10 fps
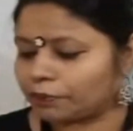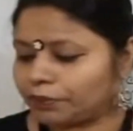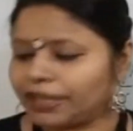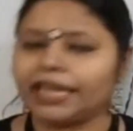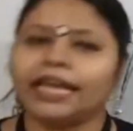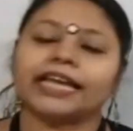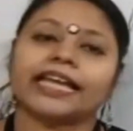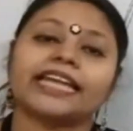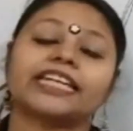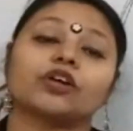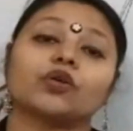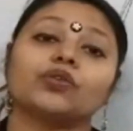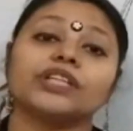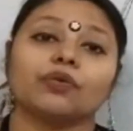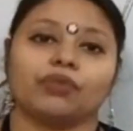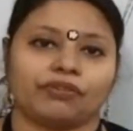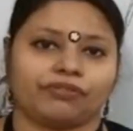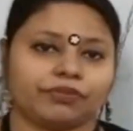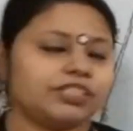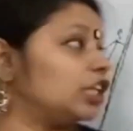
প্রি ক্যাটাক্রোটিক ওয়েভ যেহেতু